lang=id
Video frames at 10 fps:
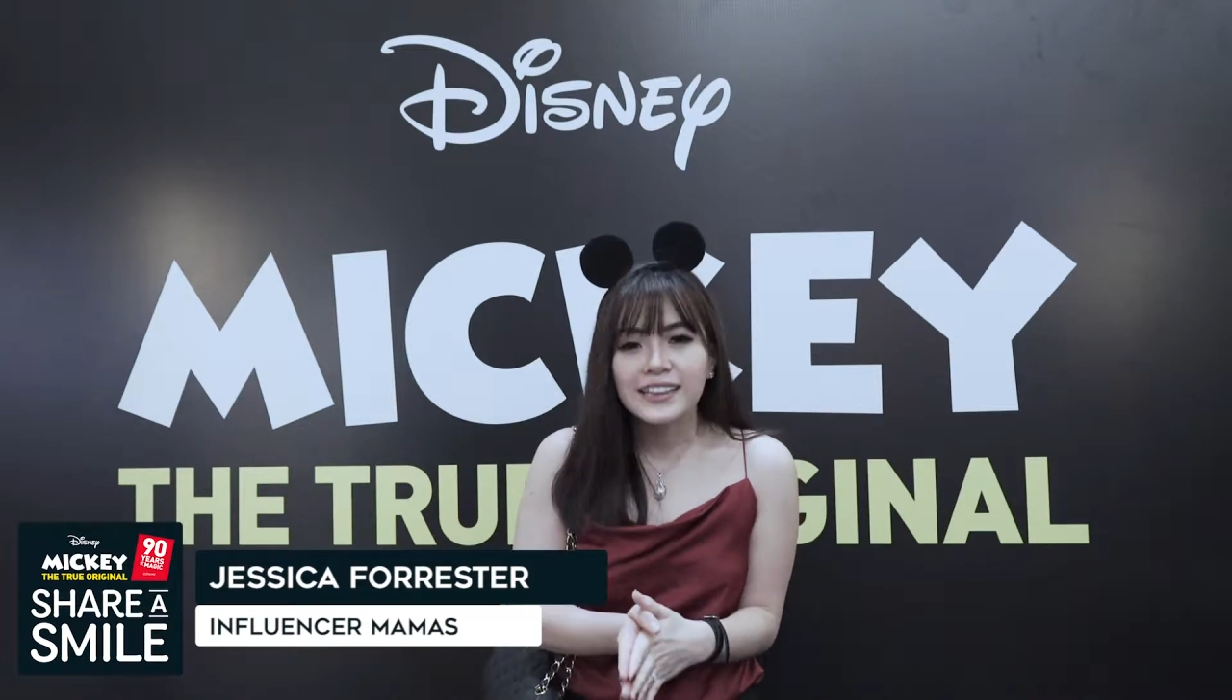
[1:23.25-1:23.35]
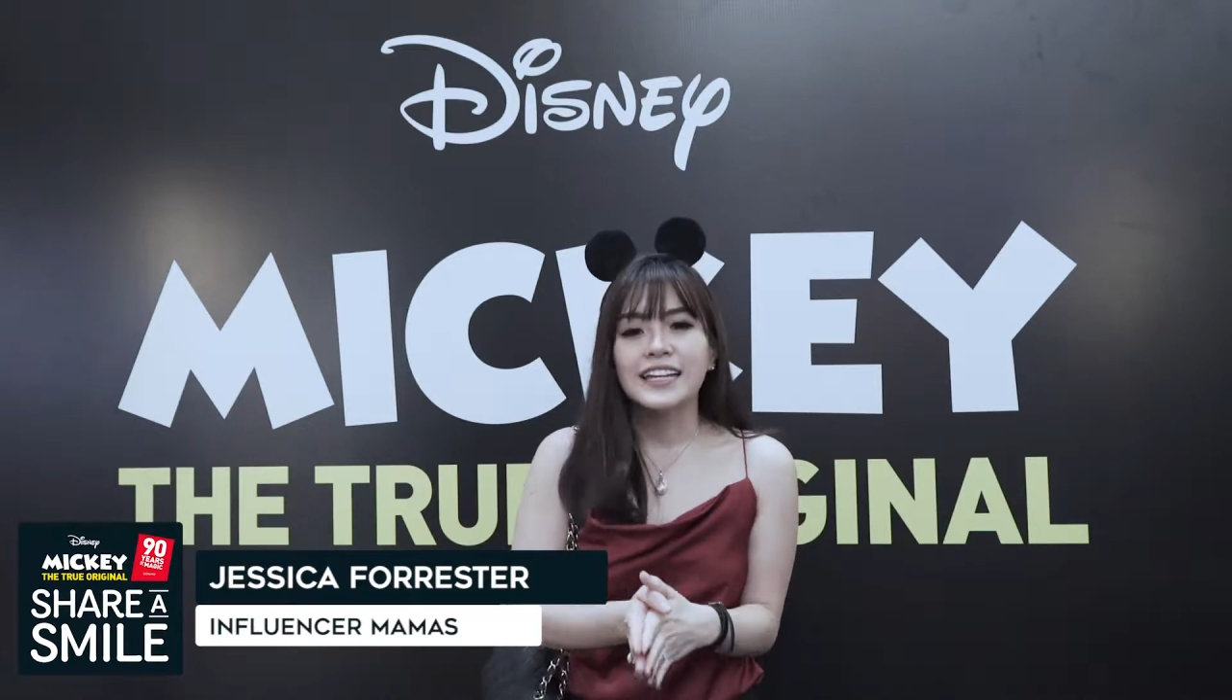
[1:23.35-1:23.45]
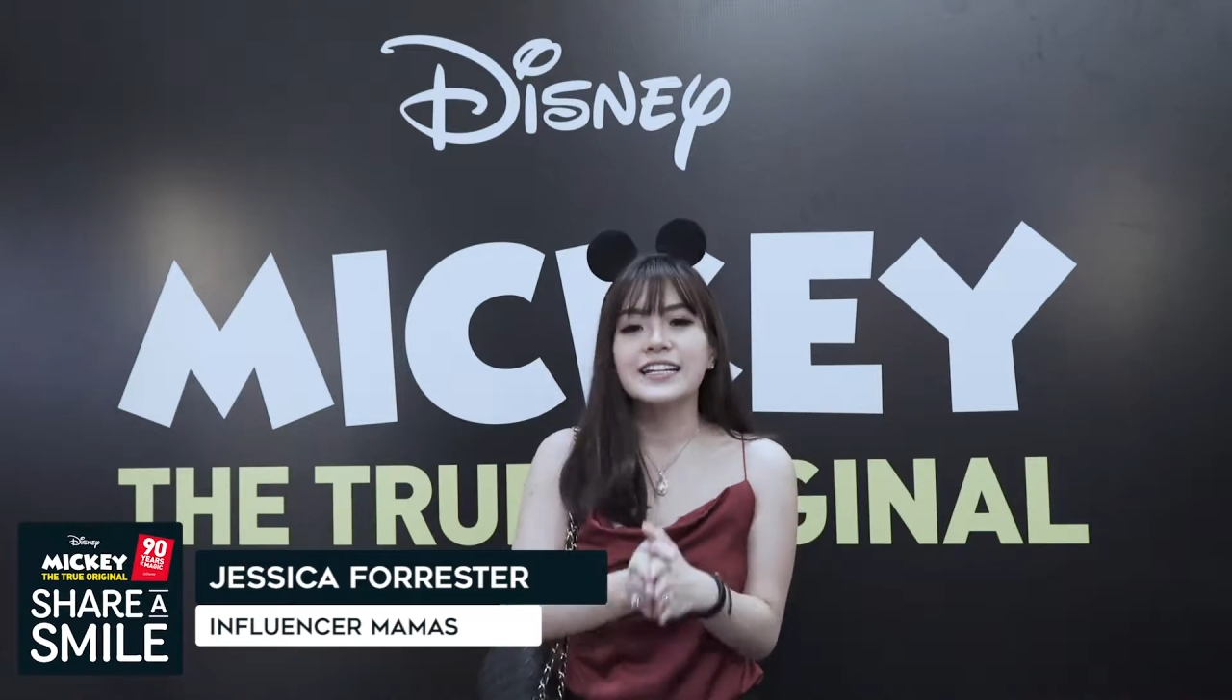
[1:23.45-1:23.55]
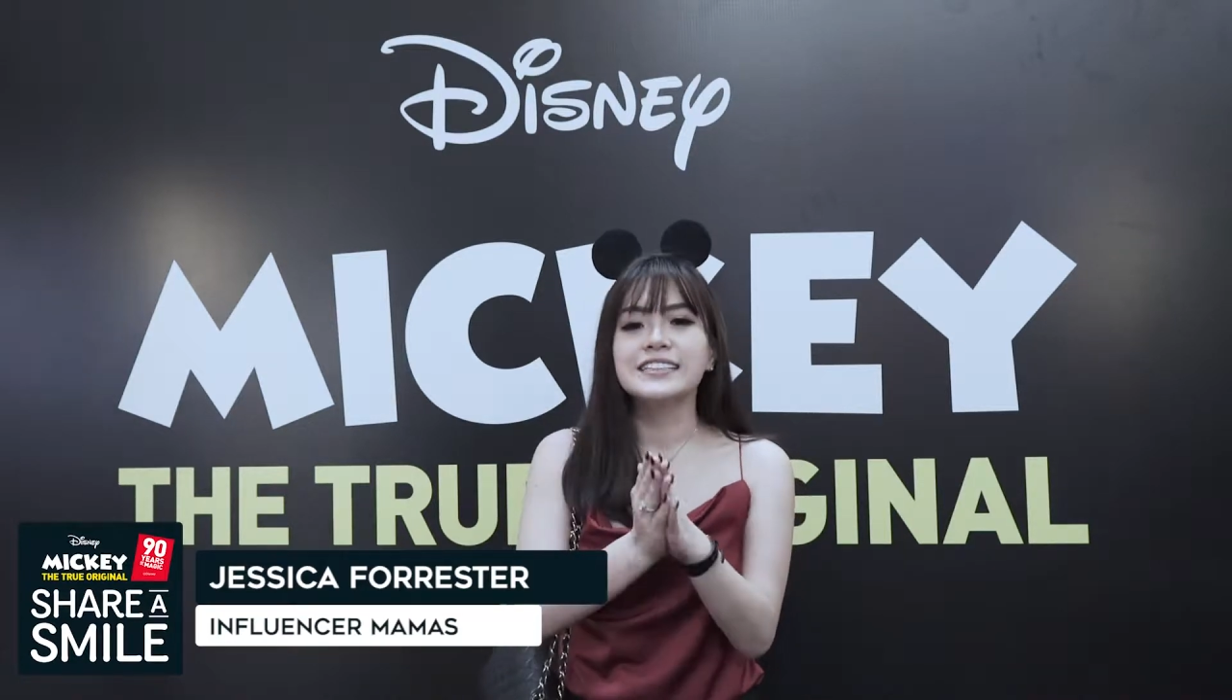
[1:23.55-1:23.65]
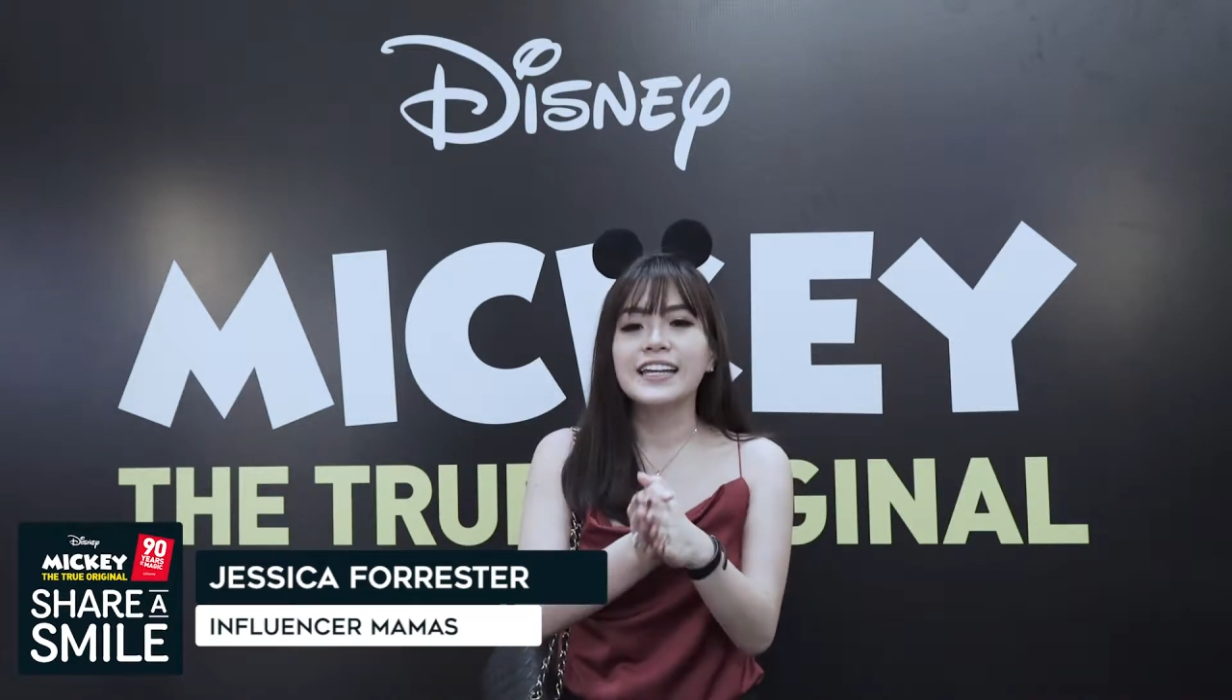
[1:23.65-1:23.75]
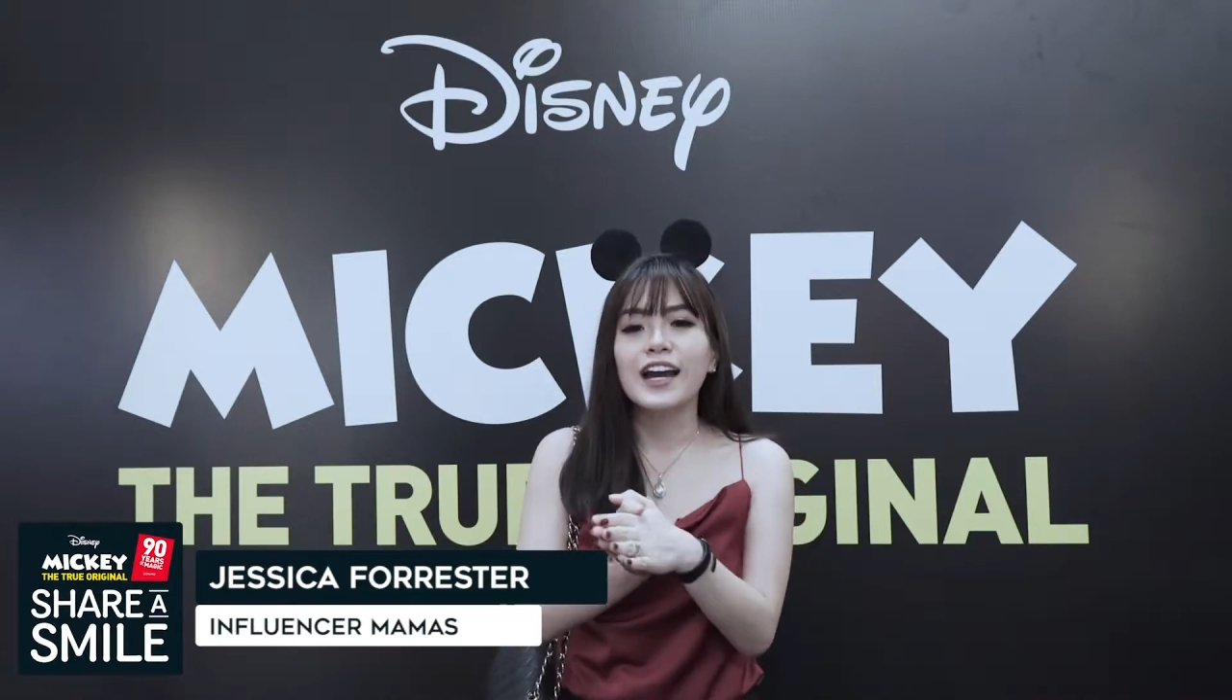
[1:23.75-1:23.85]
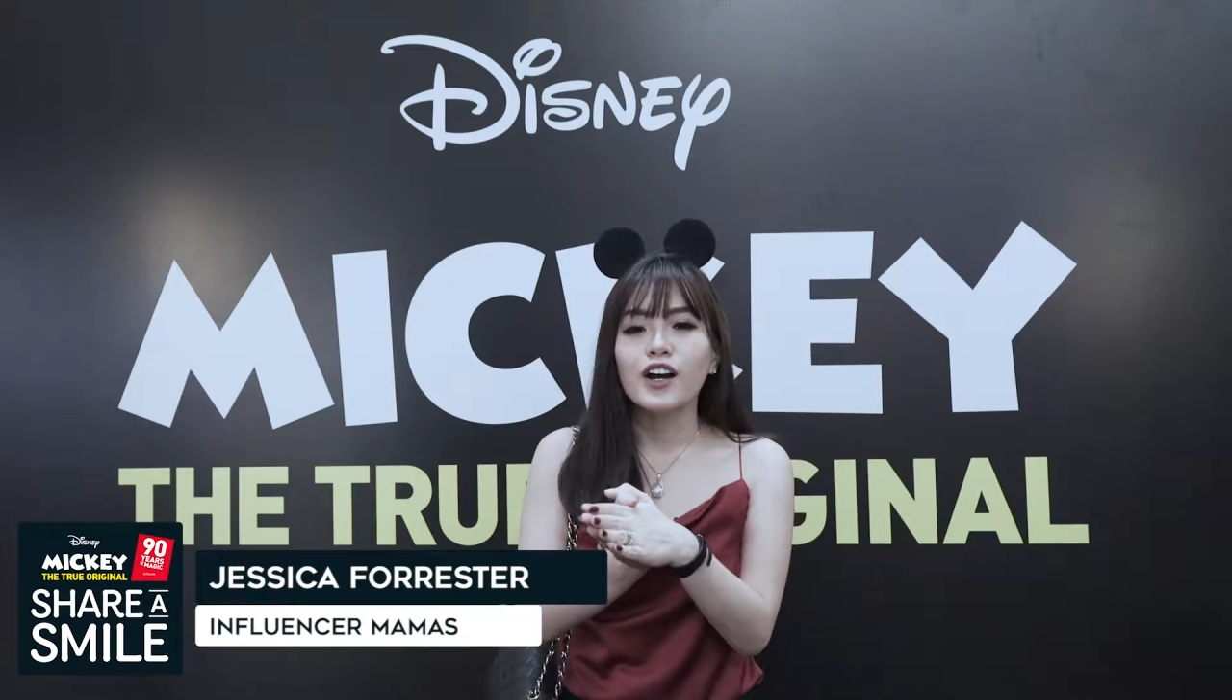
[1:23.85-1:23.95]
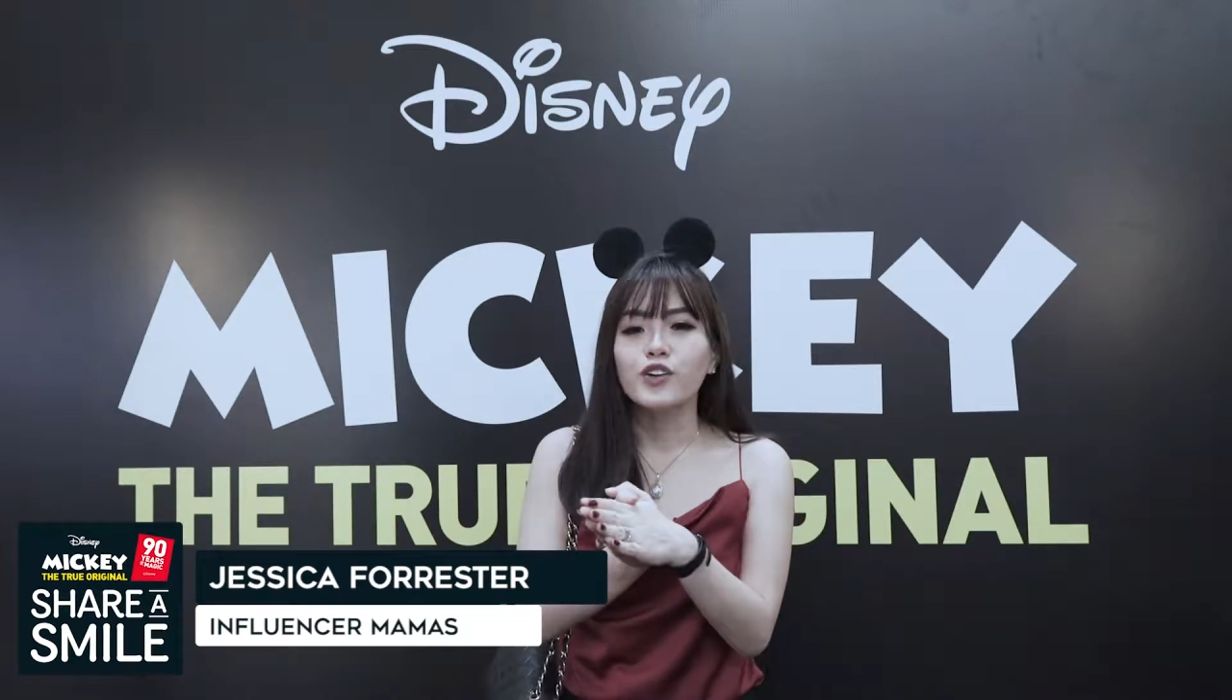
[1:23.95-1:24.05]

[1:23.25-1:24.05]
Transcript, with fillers: Disney yang